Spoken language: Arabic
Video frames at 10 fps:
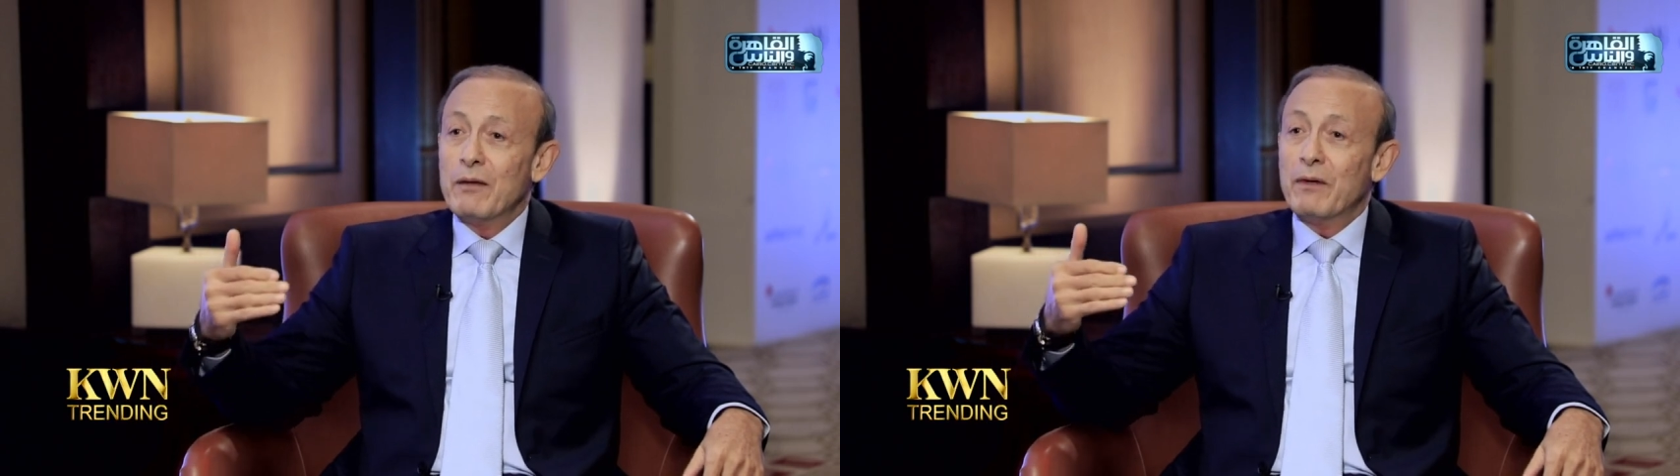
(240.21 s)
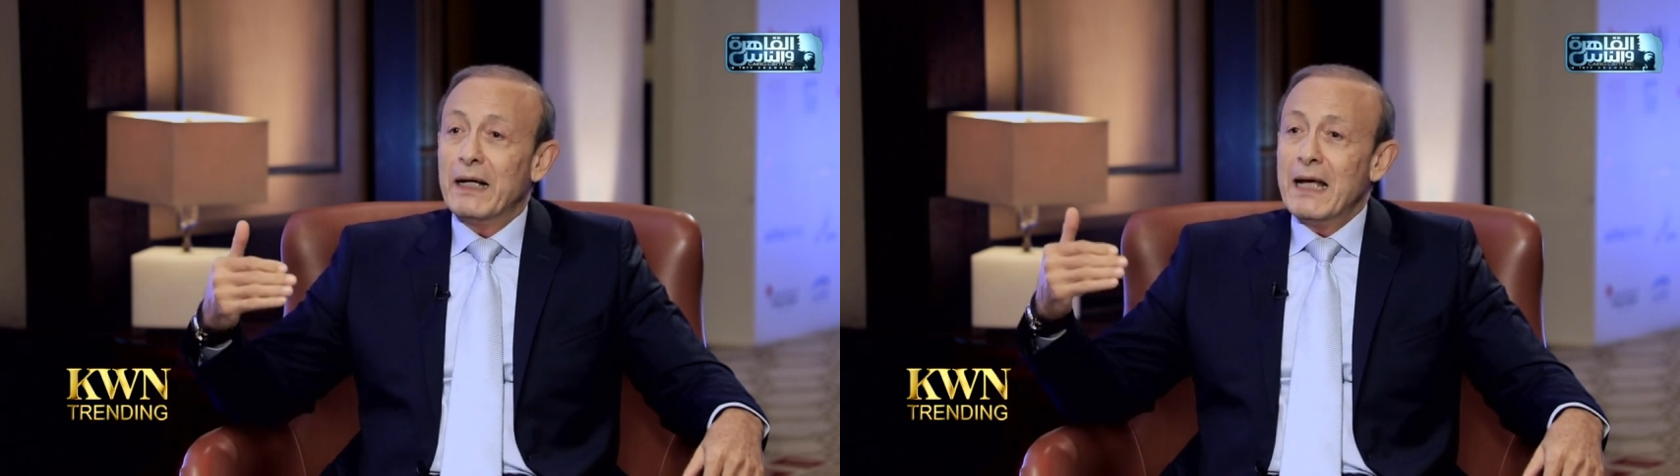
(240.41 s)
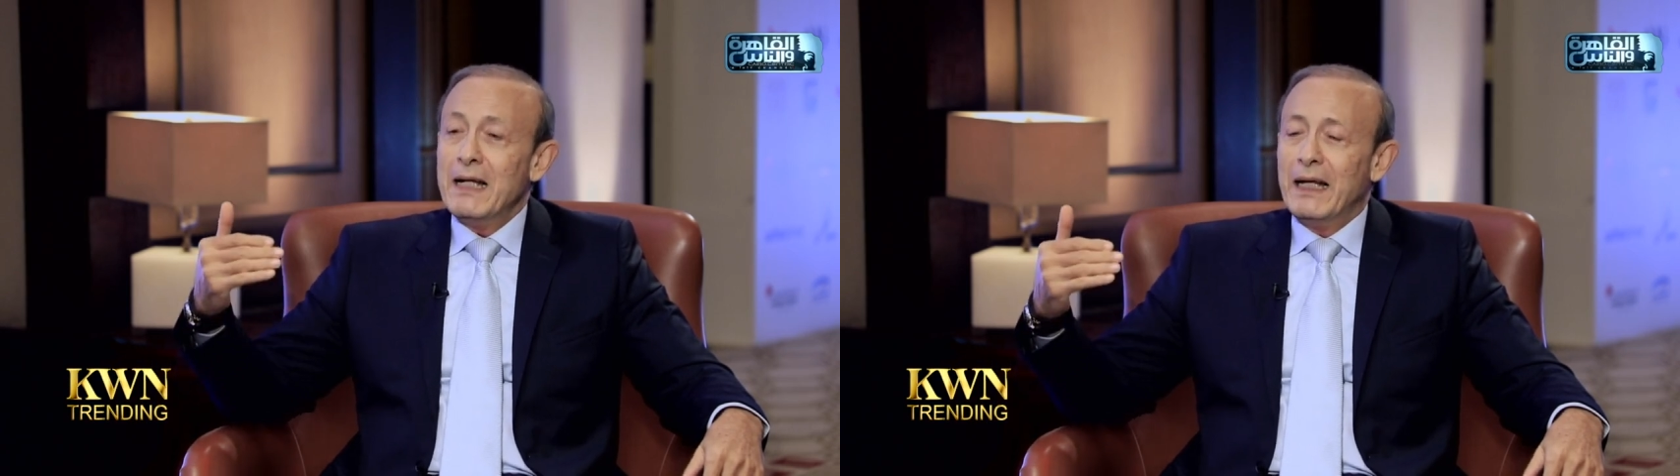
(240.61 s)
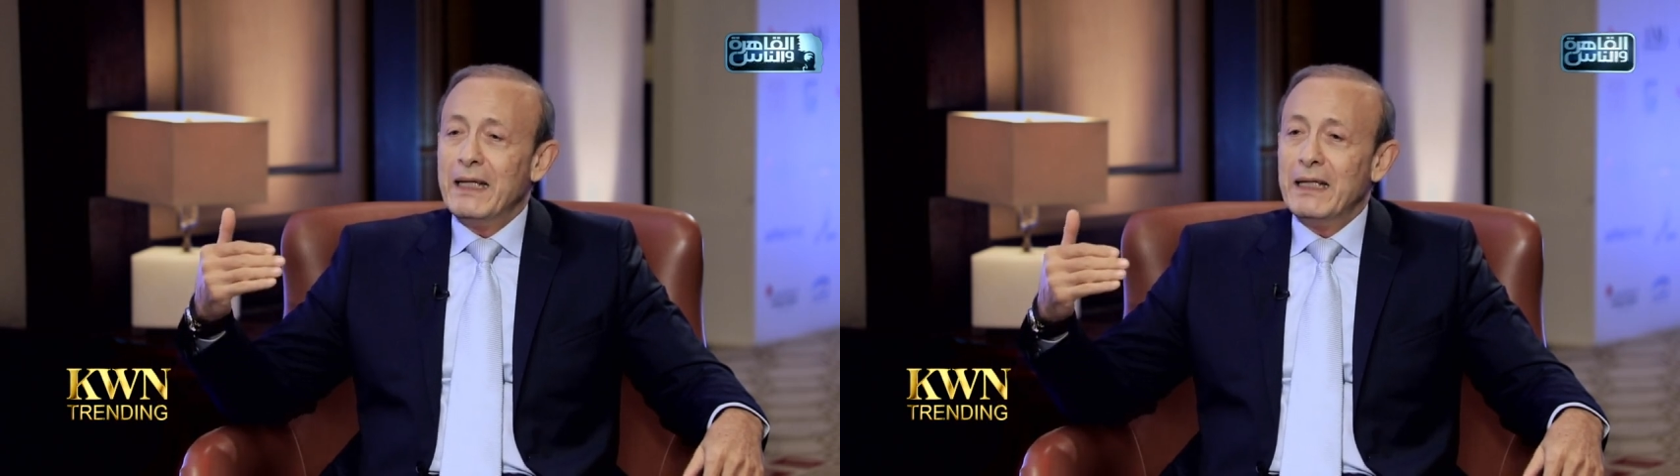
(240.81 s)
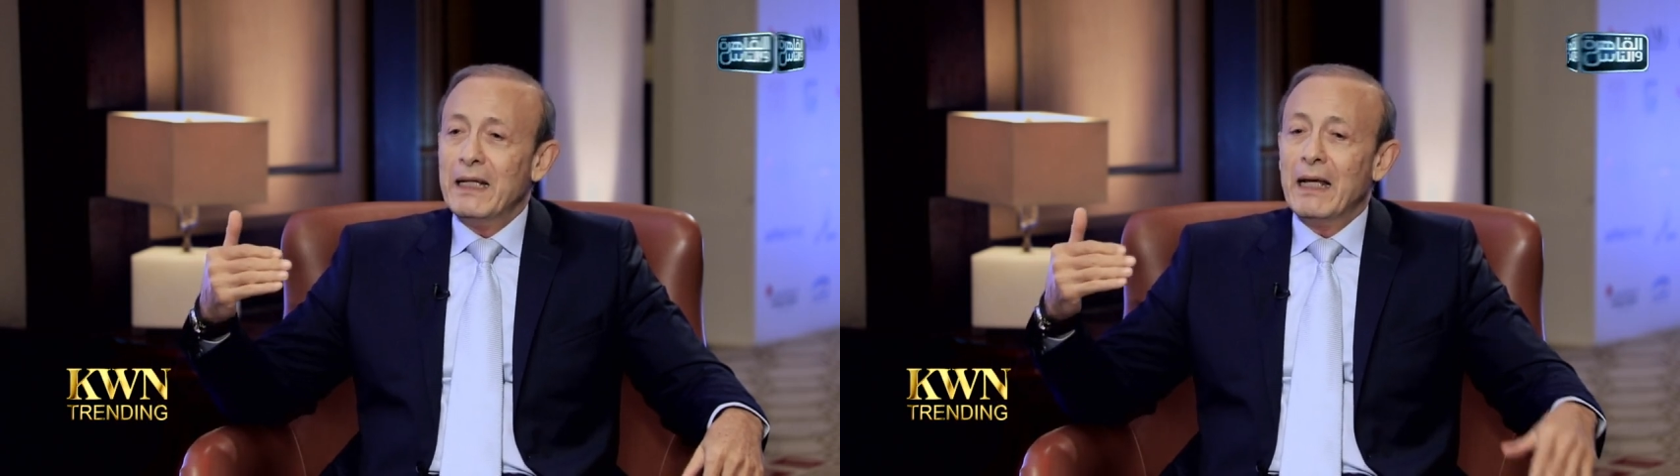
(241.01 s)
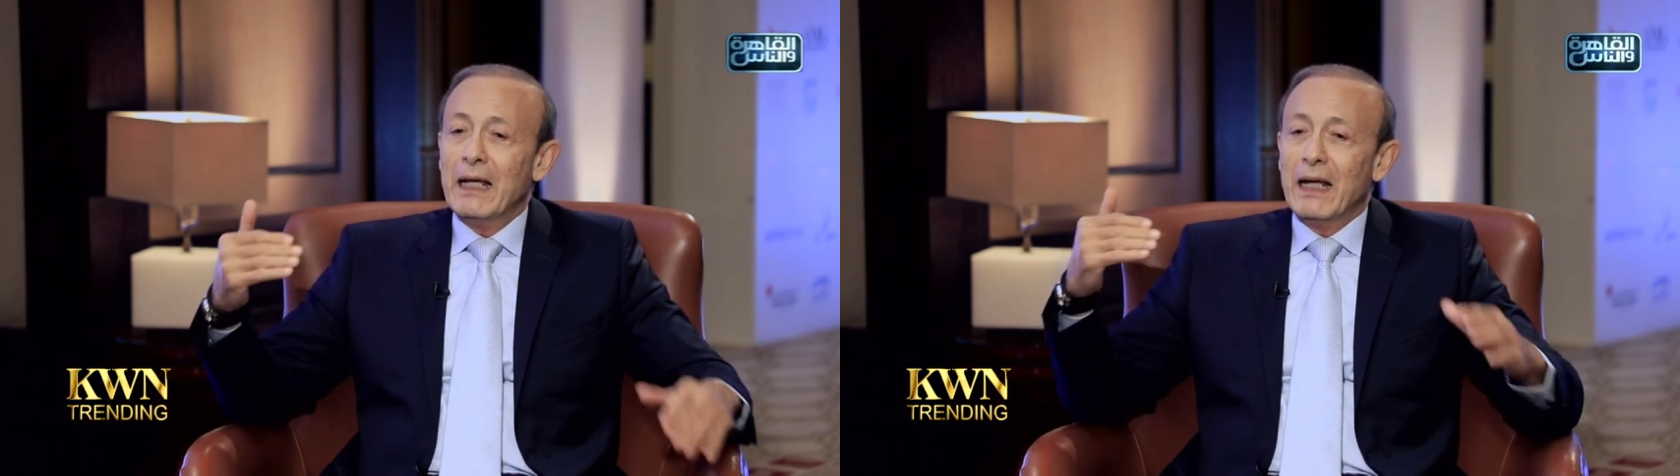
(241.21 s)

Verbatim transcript: فكان حقيقي